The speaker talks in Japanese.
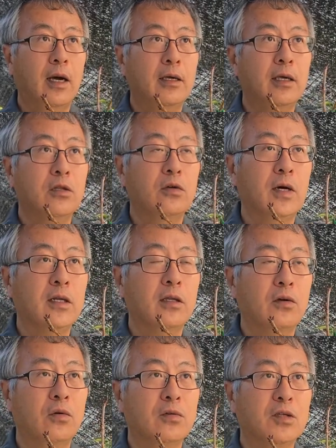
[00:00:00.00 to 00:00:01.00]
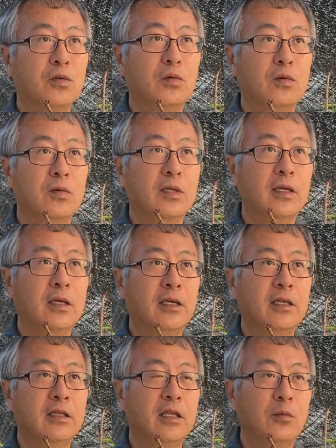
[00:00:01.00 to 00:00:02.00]
秋の終わりでこんなところで
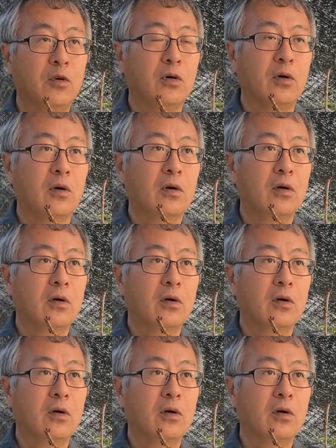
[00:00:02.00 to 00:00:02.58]
切っても、